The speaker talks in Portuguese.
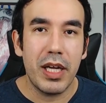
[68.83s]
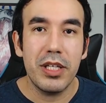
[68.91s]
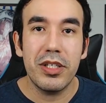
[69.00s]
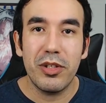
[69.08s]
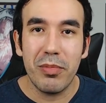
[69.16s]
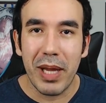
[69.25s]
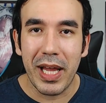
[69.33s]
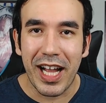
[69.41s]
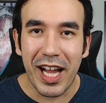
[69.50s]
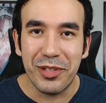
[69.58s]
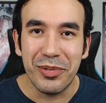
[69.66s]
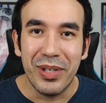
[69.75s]
Para quem já é do
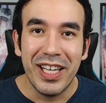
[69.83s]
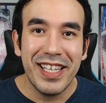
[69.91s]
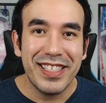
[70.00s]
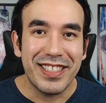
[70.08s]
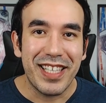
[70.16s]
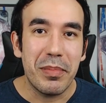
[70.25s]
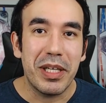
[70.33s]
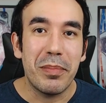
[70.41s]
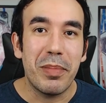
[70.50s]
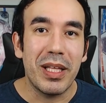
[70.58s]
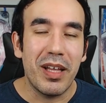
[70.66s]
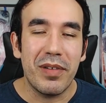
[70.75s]
mercado sabe que